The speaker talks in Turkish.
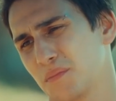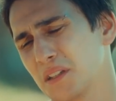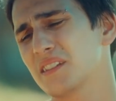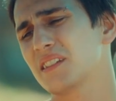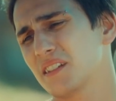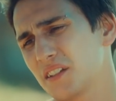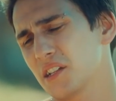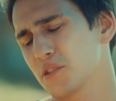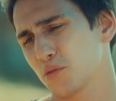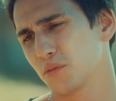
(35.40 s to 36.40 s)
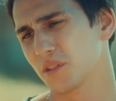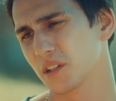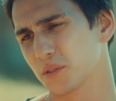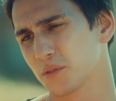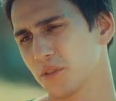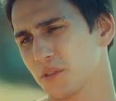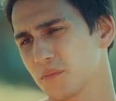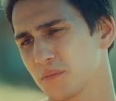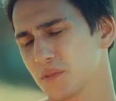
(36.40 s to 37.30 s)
Ben de seni kayınçom olarak görüyorum.